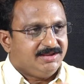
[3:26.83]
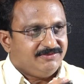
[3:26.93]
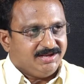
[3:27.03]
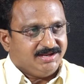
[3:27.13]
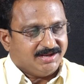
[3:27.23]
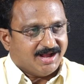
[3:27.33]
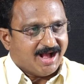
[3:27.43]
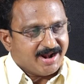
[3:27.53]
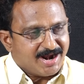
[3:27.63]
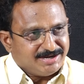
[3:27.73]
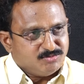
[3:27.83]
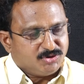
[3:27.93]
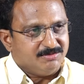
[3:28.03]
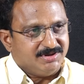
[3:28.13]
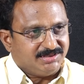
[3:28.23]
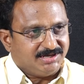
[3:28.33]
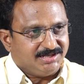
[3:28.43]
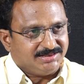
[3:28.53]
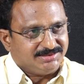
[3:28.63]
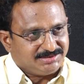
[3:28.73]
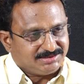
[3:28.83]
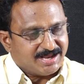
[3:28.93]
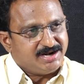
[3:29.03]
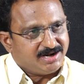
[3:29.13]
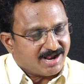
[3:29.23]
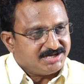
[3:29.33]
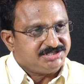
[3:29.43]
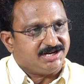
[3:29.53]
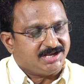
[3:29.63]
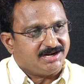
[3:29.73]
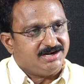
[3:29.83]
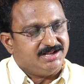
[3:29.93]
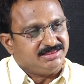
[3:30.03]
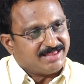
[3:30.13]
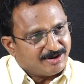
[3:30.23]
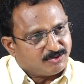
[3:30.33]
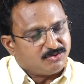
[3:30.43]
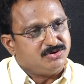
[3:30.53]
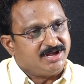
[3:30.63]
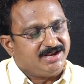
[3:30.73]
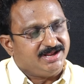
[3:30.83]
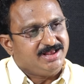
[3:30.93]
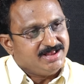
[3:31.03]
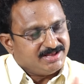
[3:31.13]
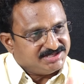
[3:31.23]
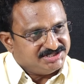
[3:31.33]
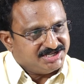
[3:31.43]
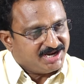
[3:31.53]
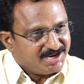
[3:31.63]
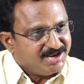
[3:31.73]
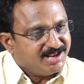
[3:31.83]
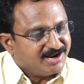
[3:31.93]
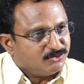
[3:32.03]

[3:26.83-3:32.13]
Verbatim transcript: ఇవి ఆనాటి ముఖ్యమంత్రి తండ్రి రాజశేఖర్ రెడ్డికి తెలవకుండానే జరిగినాయి అని